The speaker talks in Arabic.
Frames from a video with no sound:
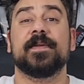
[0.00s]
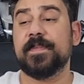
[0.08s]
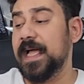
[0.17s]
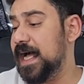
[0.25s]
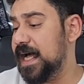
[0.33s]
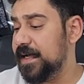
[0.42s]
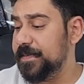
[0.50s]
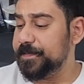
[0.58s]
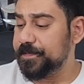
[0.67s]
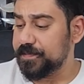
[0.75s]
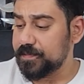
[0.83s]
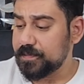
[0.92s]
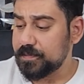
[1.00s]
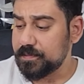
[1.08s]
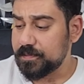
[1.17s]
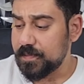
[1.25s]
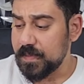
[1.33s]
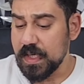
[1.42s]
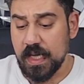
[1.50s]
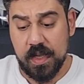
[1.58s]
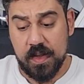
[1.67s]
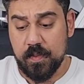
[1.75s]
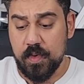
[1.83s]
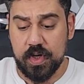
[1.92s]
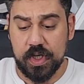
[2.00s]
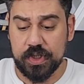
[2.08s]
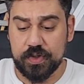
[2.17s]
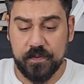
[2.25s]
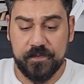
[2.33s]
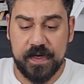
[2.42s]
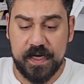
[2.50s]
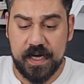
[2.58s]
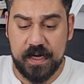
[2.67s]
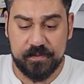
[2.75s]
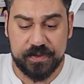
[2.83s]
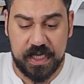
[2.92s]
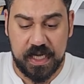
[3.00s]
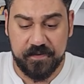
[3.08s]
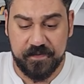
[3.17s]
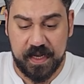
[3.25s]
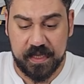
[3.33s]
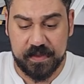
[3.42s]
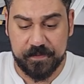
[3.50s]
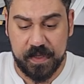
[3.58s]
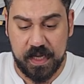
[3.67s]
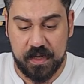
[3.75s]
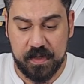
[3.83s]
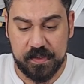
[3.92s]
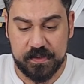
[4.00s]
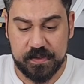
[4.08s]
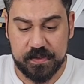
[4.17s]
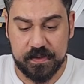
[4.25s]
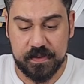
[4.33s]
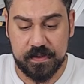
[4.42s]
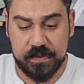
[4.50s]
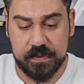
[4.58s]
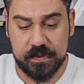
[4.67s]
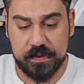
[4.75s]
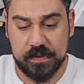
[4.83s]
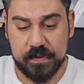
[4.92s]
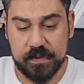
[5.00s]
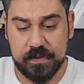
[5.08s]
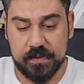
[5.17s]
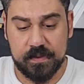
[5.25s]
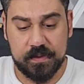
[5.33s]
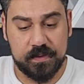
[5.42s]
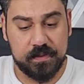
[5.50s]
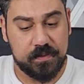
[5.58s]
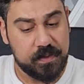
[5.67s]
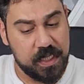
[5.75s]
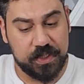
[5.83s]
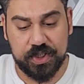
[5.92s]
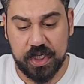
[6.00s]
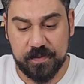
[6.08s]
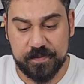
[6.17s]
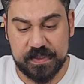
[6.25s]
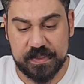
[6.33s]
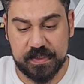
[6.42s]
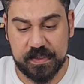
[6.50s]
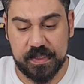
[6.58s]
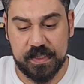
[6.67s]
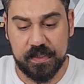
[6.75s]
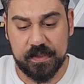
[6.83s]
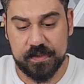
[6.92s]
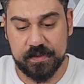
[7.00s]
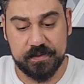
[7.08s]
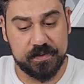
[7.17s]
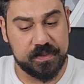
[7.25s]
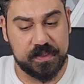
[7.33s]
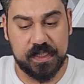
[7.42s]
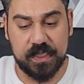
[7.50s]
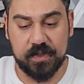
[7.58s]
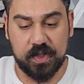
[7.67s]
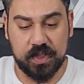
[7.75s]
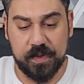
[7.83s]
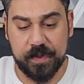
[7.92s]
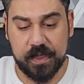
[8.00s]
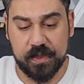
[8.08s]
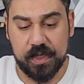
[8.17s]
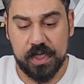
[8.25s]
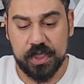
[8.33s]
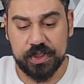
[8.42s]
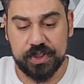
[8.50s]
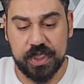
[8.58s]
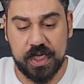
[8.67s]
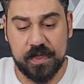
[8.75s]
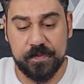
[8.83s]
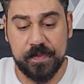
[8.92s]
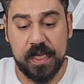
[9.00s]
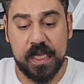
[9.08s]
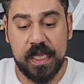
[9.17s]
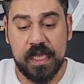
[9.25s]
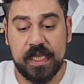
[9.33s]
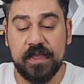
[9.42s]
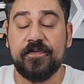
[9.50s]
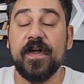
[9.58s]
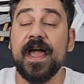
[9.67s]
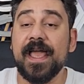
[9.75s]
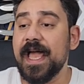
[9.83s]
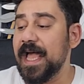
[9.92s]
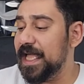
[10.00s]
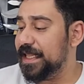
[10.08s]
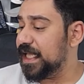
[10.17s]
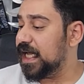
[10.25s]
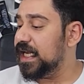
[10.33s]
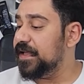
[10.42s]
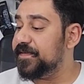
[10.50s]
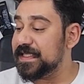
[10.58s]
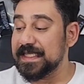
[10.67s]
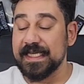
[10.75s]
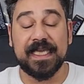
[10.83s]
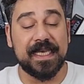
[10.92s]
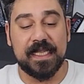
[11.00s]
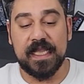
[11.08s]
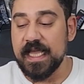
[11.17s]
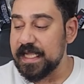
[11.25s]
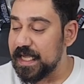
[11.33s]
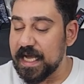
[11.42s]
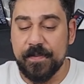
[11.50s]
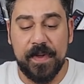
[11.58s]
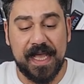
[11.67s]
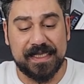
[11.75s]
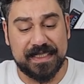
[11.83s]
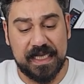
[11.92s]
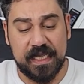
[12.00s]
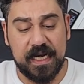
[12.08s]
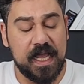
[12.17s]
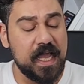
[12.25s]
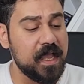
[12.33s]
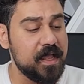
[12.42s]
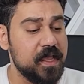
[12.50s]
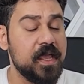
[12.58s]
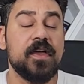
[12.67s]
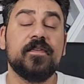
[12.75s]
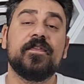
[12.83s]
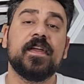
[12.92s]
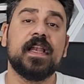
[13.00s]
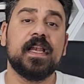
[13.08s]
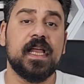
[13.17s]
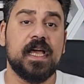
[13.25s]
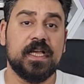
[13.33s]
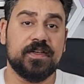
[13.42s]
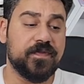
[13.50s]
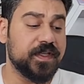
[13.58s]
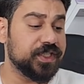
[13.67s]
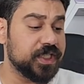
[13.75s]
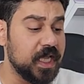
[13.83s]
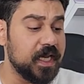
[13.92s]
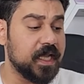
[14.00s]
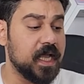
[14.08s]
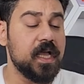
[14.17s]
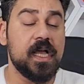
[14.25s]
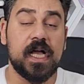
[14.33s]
بتاعها ممكن نشوف لان انا مش عارف الحد بتاعها خالص لا شارب السكينه السكينه تعتبر شارب كفايه التغليف السكينه ديت يا جماعه سعرها في في الشركه